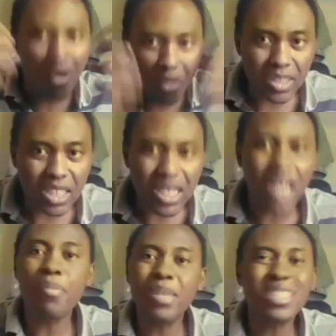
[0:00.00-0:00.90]
vous m'envoyez ce
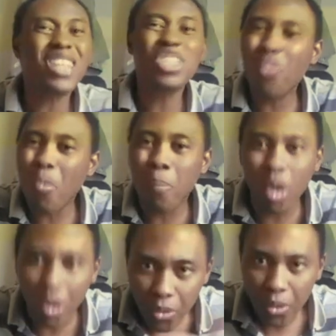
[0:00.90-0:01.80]
genre de message, je vous
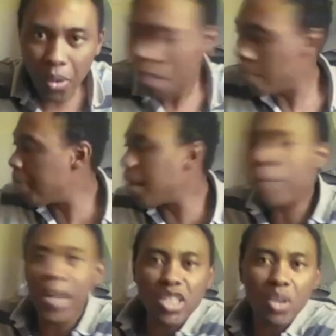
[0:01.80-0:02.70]
bloque. Même
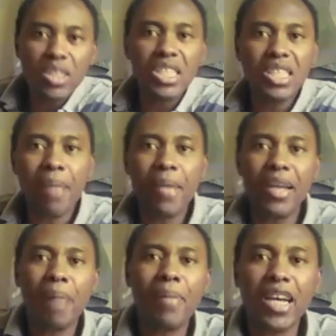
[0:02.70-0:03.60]
la personne qui gère
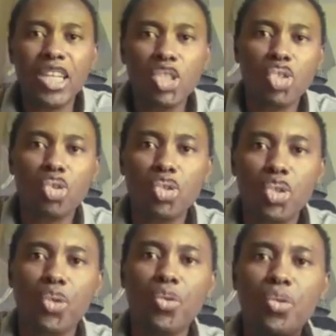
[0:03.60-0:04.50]
maintenant mes réseaux
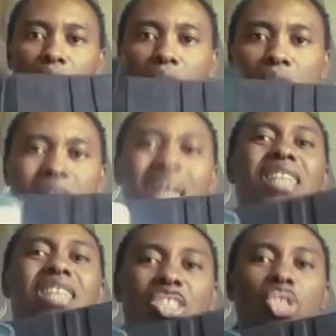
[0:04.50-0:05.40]
sociaux. Je lui
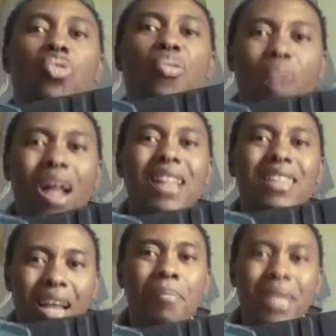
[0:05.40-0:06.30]
ai dit que si tu vois un
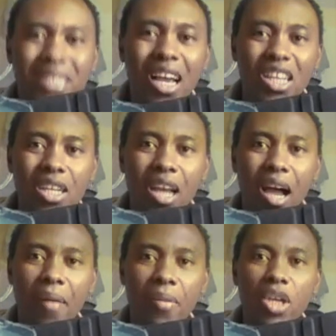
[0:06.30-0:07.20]
tel message
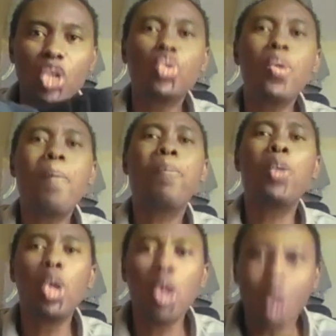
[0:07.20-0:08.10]
là, tu
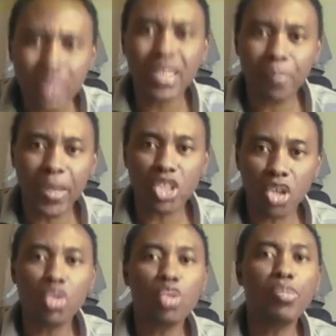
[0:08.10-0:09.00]
bloques cette
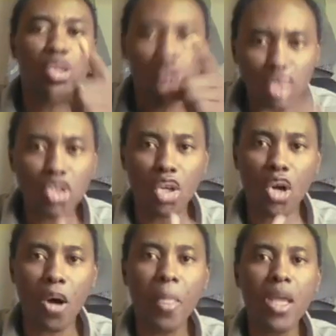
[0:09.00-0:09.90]
personne. Tu me donnes
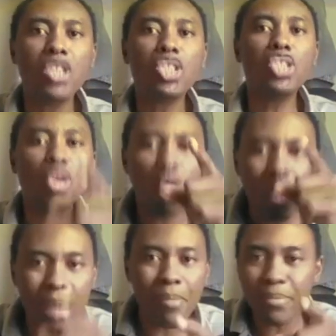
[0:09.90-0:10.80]
son nom. Si je
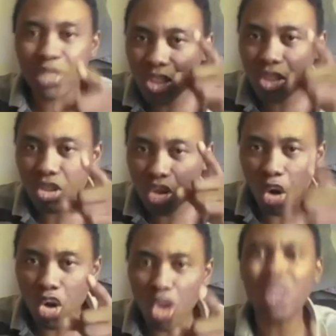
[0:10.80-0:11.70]
connais même
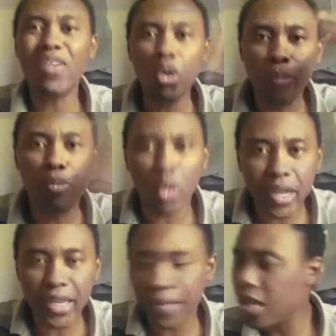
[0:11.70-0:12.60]
son nom, je vais lui
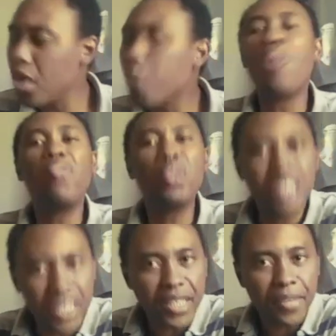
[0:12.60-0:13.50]
bloquer. Pour vous
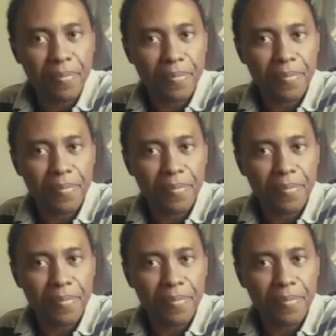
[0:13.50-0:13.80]
dire.